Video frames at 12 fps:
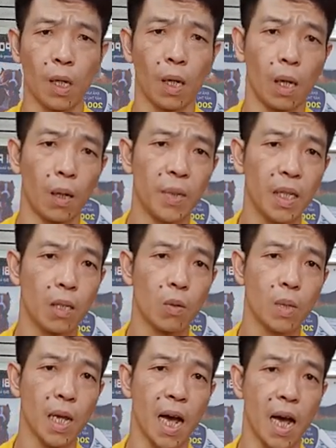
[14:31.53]
uh, biết
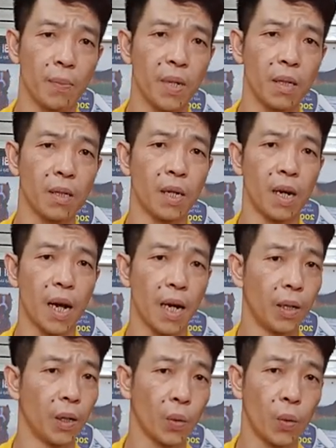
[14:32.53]
trong nhà, biết người lạ,
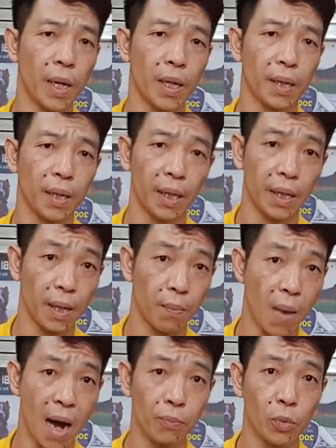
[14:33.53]
người quen, hay là
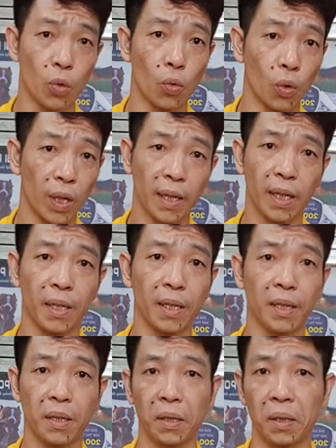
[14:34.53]
bám chủ hay này
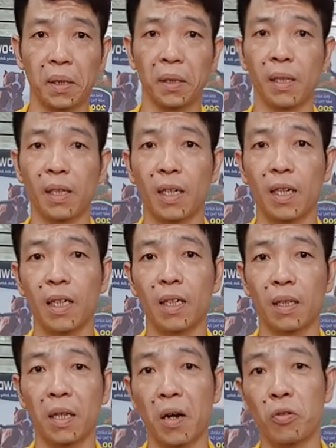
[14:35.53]
kia, thì những cái
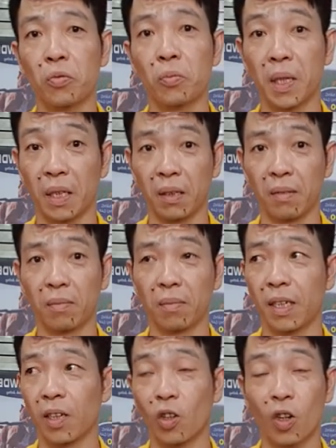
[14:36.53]
đấy theo mình
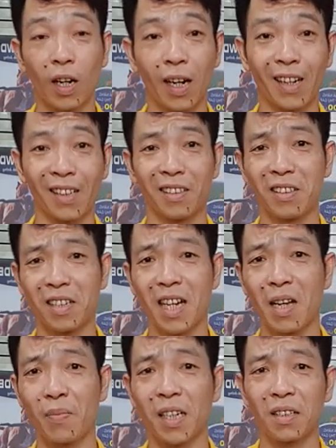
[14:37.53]
thì nó là những
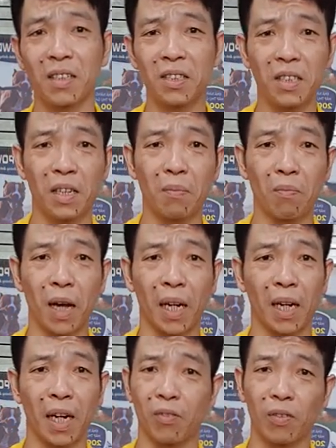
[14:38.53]
cái mang tính chất
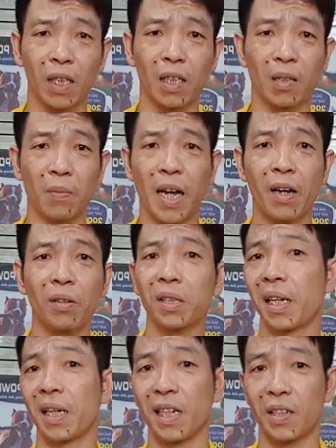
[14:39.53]
bản năng và từ bé nó
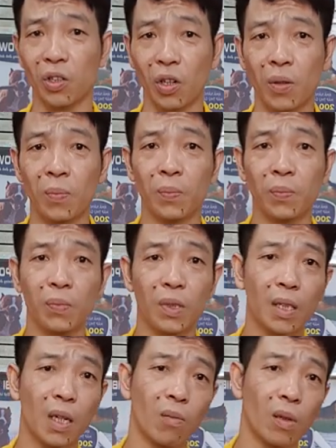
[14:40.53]
thể hiện rồi,
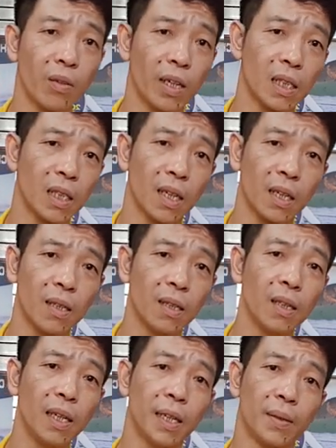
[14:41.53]
chứ không phải chờ nó
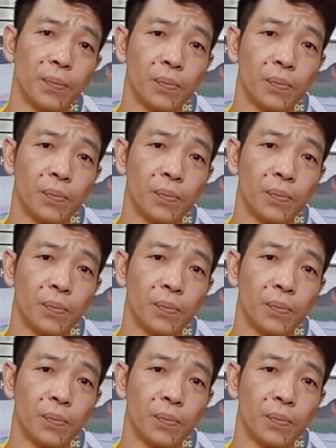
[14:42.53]
lớn lên.